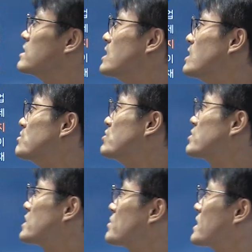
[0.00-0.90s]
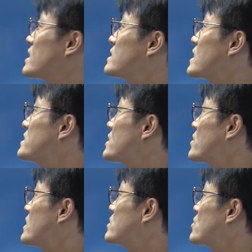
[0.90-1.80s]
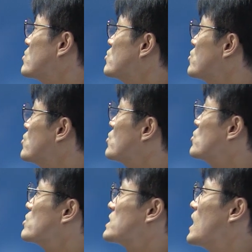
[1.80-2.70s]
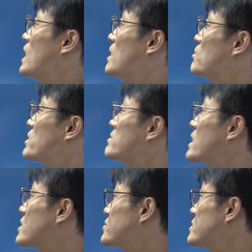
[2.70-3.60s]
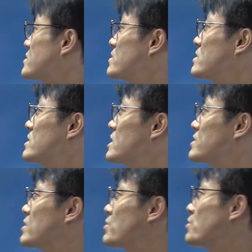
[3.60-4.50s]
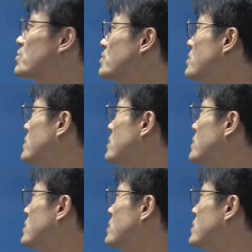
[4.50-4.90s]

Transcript: 네, 무역 제공에 관한 계약 체결하는 경우 자 본인 확인 요청 증서 등을 제시하도록 요구